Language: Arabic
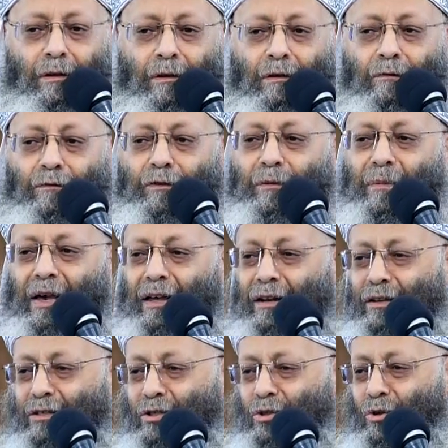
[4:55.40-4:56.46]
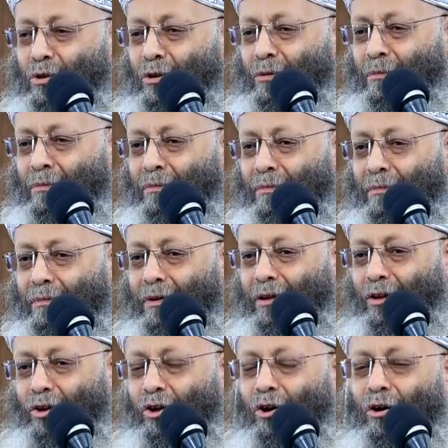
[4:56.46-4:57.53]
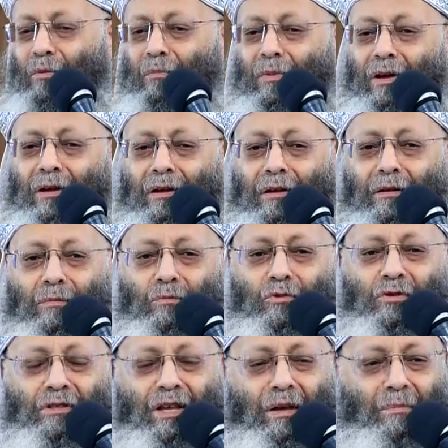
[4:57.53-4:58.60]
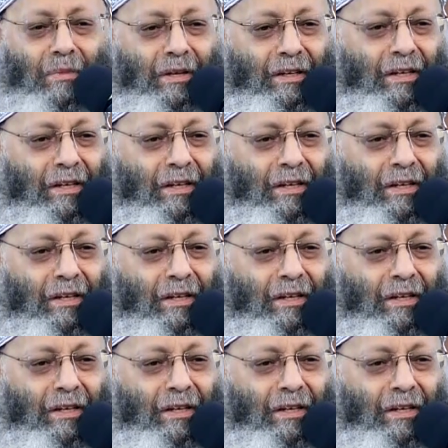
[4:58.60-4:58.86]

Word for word: في مال الظلم اللي هم مستأمنين